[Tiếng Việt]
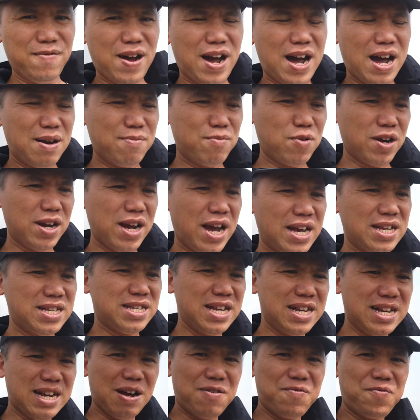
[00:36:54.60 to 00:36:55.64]
và một cái hành
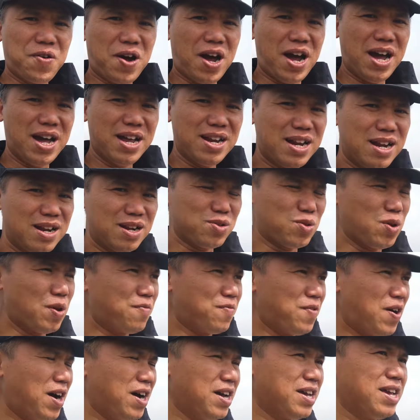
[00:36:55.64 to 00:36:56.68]
trình khám phá rất là
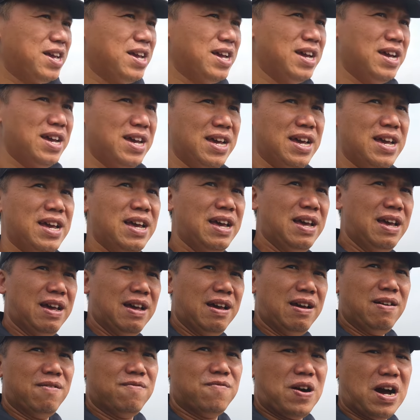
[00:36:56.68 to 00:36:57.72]
tuyệt vời
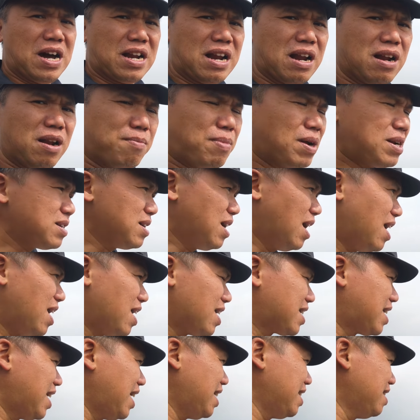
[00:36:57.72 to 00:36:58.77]
và rất là bất
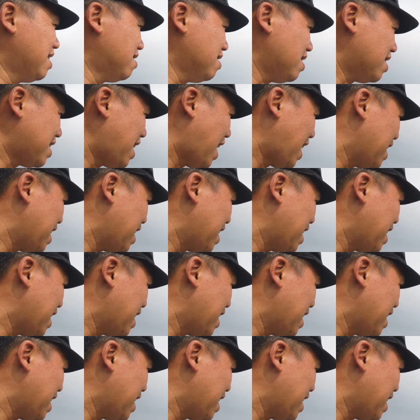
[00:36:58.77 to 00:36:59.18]
ngờ khi đứng